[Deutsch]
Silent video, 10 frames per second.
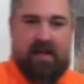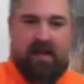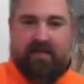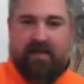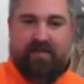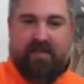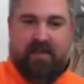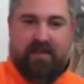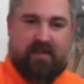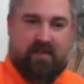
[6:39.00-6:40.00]
Waffe,
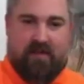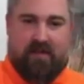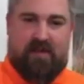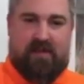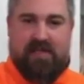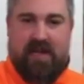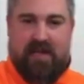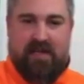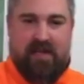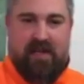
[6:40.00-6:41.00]
zack,
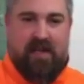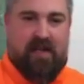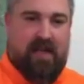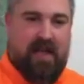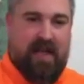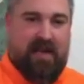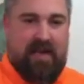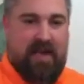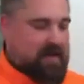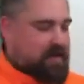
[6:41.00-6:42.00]

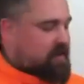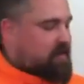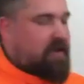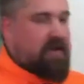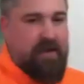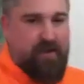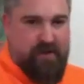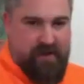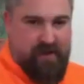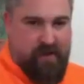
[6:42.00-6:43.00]
entladen.
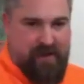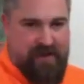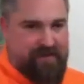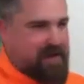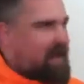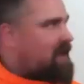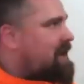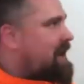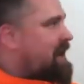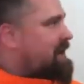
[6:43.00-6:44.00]
Natürlich auch hier wieder
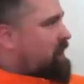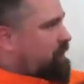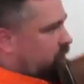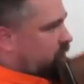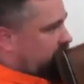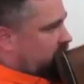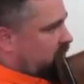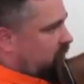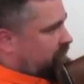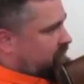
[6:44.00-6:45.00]
eine Laufkontrolle.
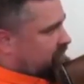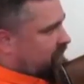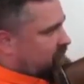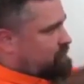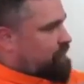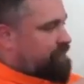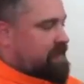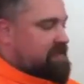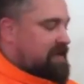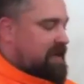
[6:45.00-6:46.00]
Lauf ist frei, Züge und Felder
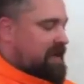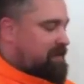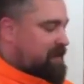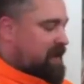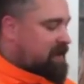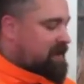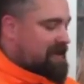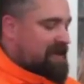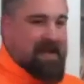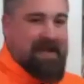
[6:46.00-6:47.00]
sind erkennbar.
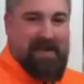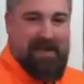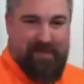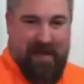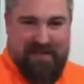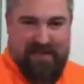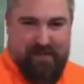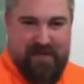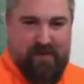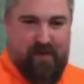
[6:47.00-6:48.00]
Die weiteren
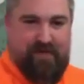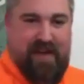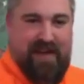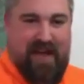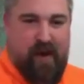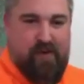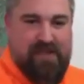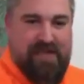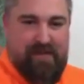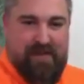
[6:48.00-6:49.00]
Patronen werden
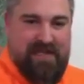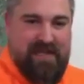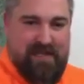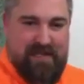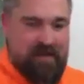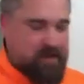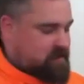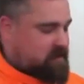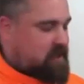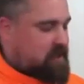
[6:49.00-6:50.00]
rausrepetiert
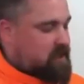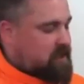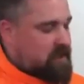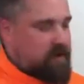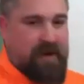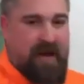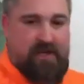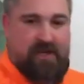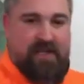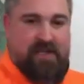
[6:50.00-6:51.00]
und
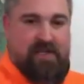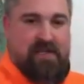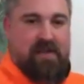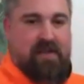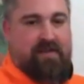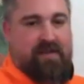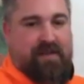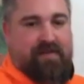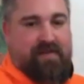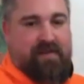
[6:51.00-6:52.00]
anschließend wird die
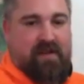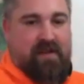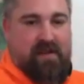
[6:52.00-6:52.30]
Waffe